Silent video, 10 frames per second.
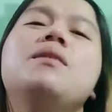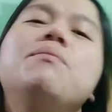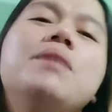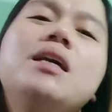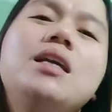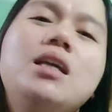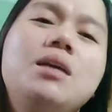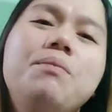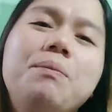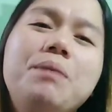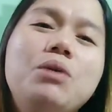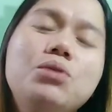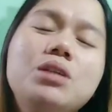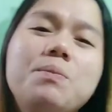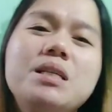May, may
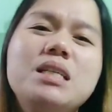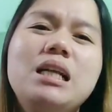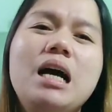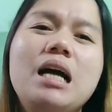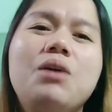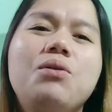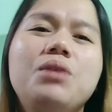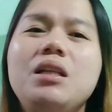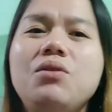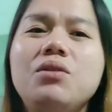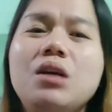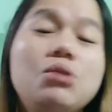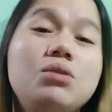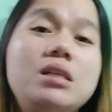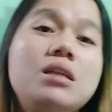pinag-usapan silang araw, hindi ko na
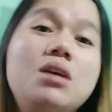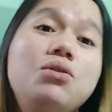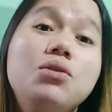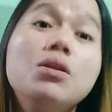inusisa yun.